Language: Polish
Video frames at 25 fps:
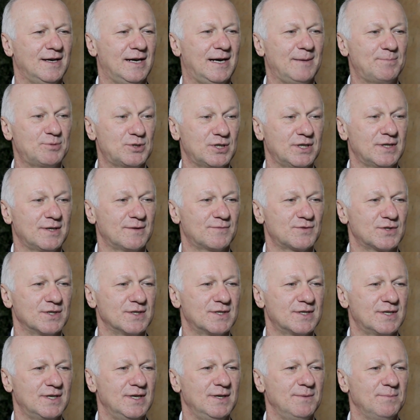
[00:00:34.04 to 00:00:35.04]
a przede
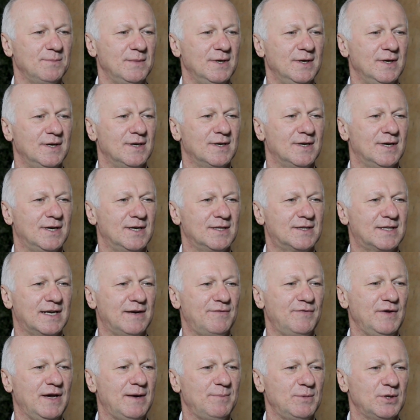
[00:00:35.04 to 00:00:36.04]
wszystkim
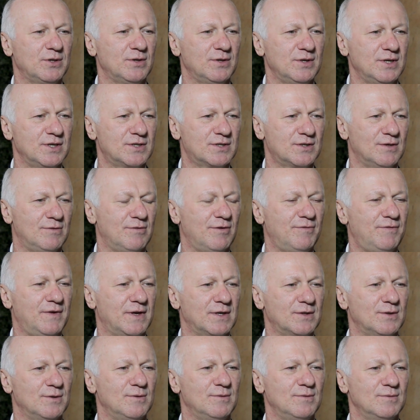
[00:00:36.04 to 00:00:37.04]
trafiamy do nich z tą
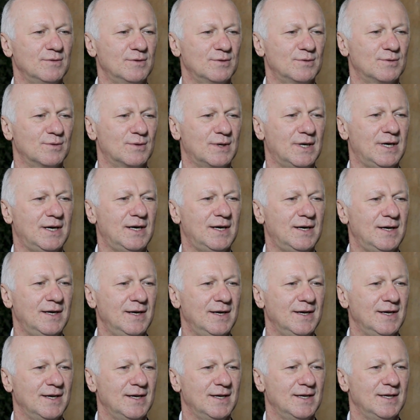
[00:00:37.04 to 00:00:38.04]
ofertą, która
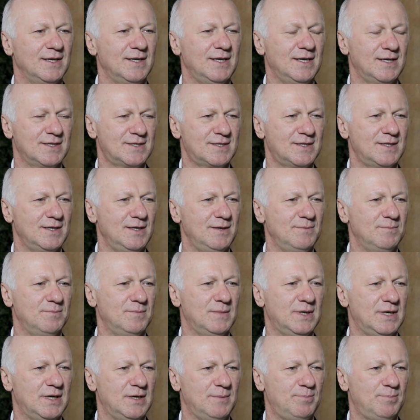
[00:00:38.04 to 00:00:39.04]
jest im